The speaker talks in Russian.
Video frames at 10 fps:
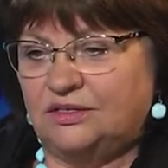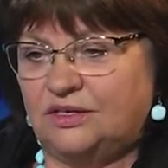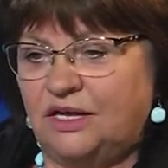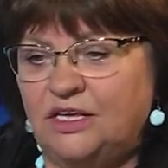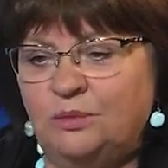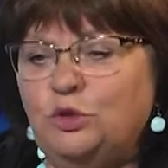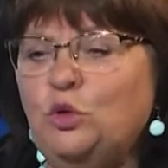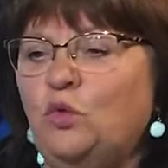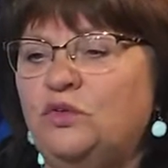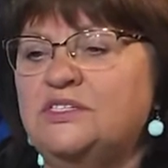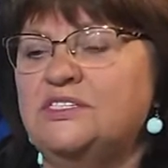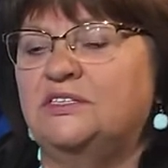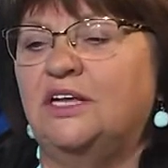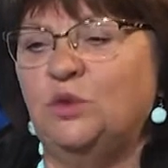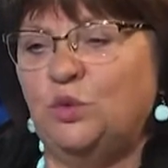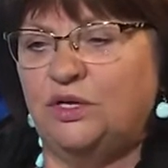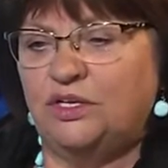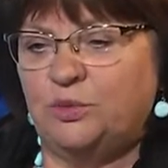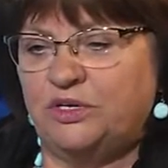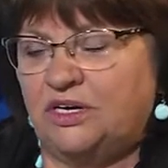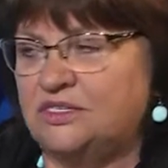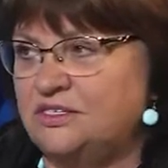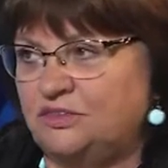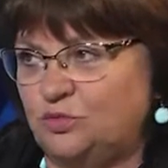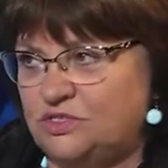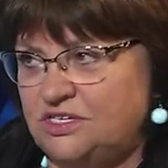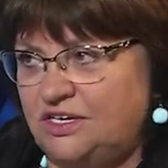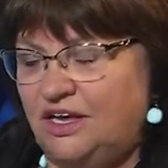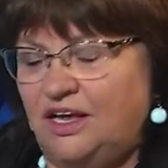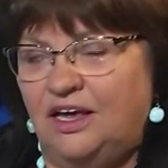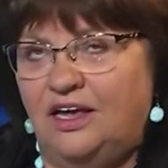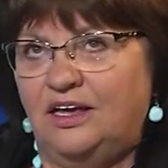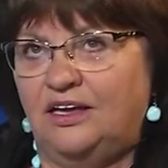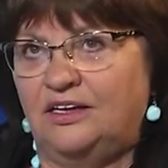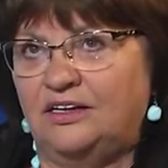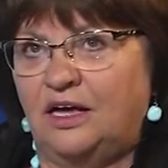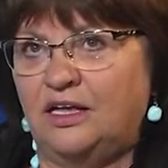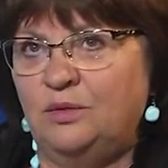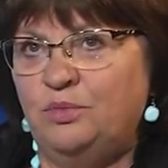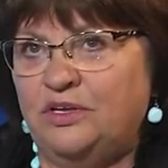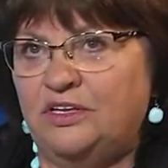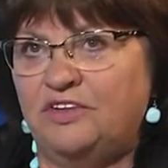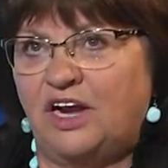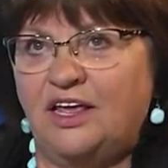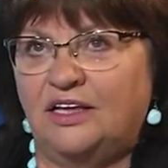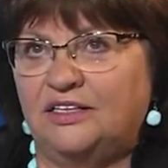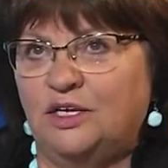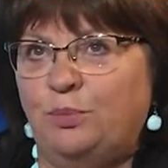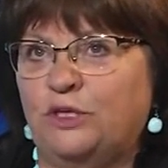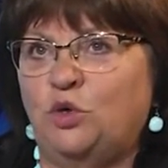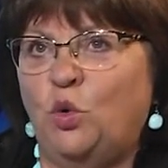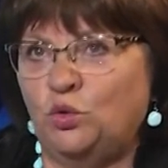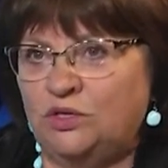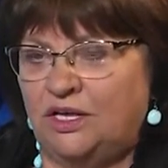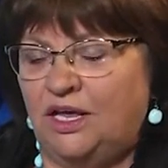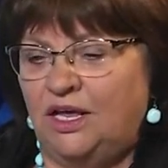какие бы новые технологии не приходили в музей, э, какие бы невероятные подходы